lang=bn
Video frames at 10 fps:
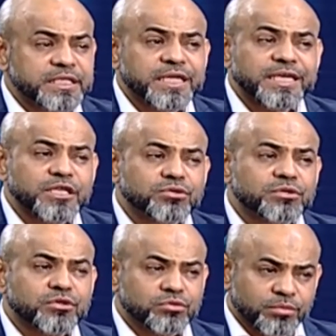সেটা
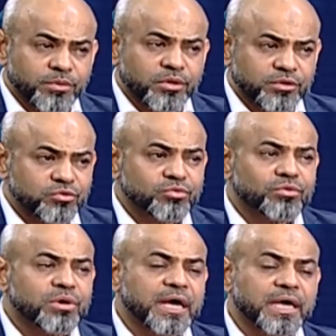কিছুটা দুর্বল তো
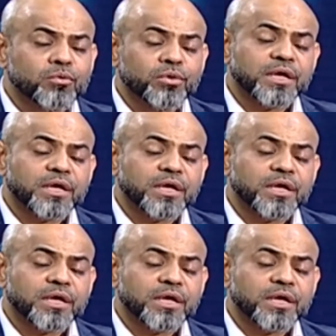ওনাকে আচ্ছা।